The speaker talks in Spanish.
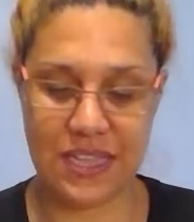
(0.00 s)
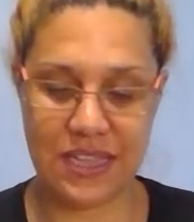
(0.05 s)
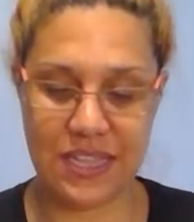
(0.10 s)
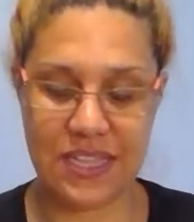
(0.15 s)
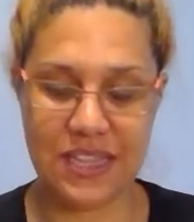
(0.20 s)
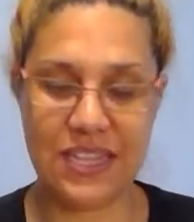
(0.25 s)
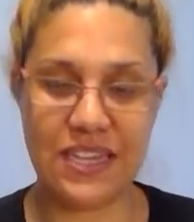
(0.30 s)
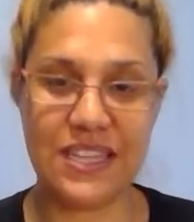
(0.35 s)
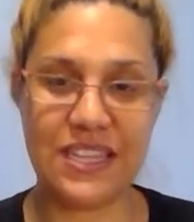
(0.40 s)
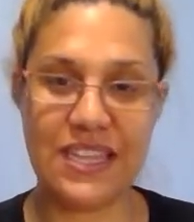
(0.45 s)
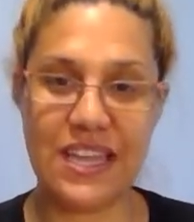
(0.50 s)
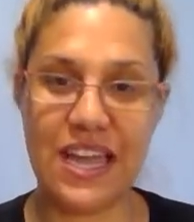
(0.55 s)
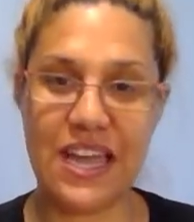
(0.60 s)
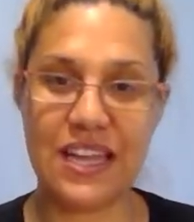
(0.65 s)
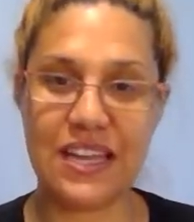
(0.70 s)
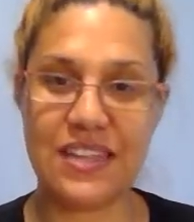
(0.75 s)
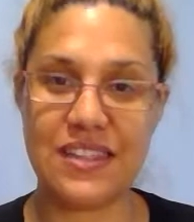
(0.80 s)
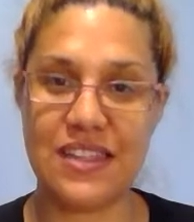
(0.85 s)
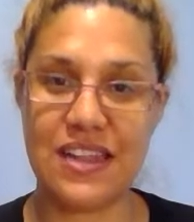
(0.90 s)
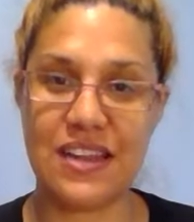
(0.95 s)
La energía
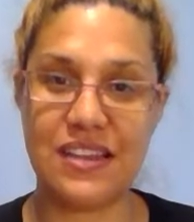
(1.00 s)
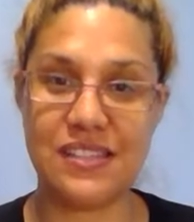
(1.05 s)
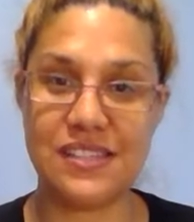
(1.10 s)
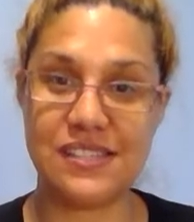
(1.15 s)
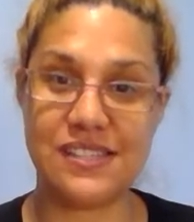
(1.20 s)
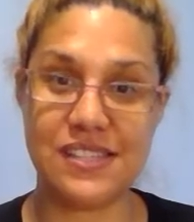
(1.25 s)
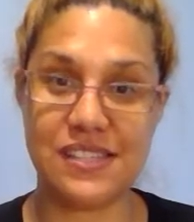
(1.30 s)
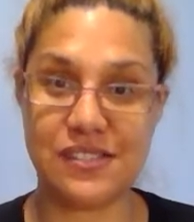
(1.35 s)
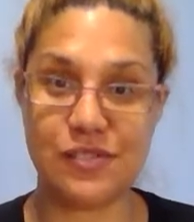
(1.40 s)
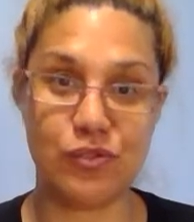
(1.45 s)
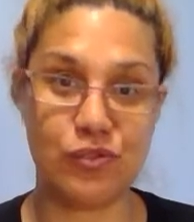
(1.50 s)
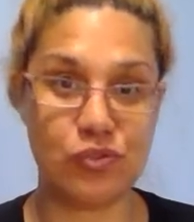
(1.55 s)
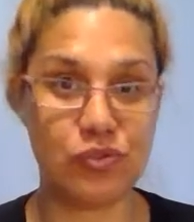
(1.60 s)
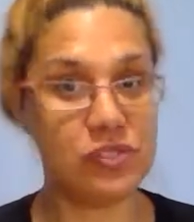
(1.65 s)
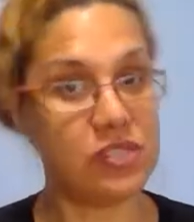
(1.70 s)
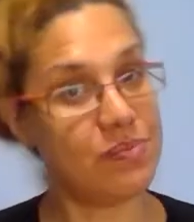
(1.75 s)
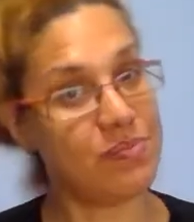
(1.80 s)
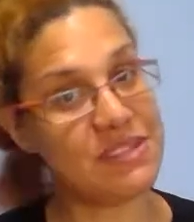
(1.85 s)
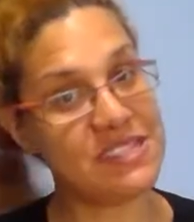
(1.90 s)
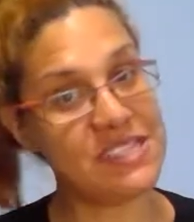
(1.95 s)
general de estas dos
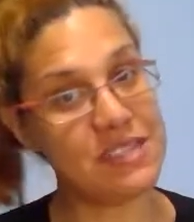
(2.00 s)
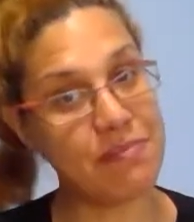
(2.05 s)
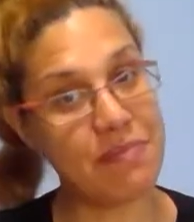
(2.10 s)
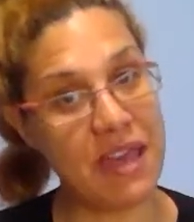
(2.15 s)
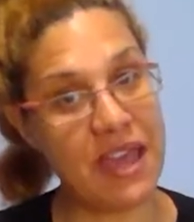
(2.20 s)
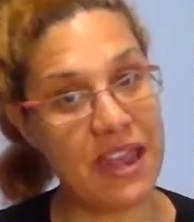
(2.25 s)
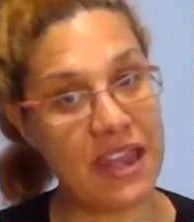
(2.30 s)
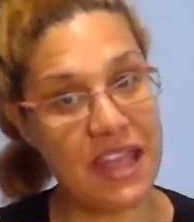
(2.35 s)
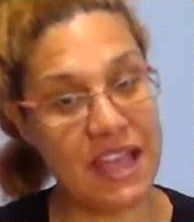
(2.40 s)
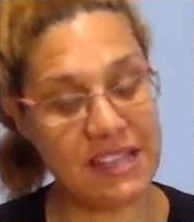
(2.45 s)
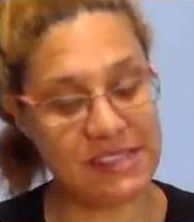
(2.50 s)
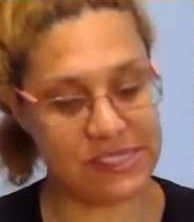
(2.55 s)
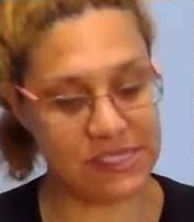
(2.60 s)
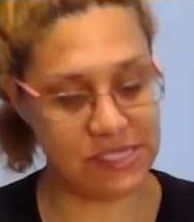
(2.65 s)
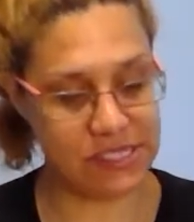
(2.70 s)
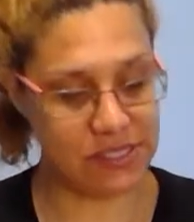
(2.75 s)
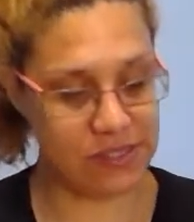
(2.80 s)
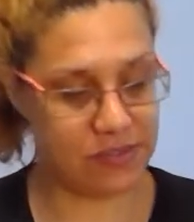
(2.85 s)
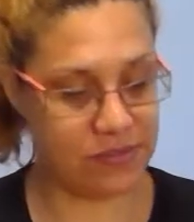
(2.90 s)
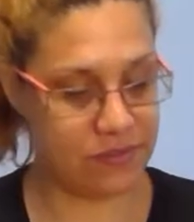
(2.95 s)
últimas
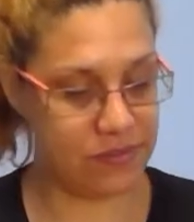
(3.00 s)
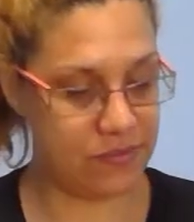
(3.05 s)
semanas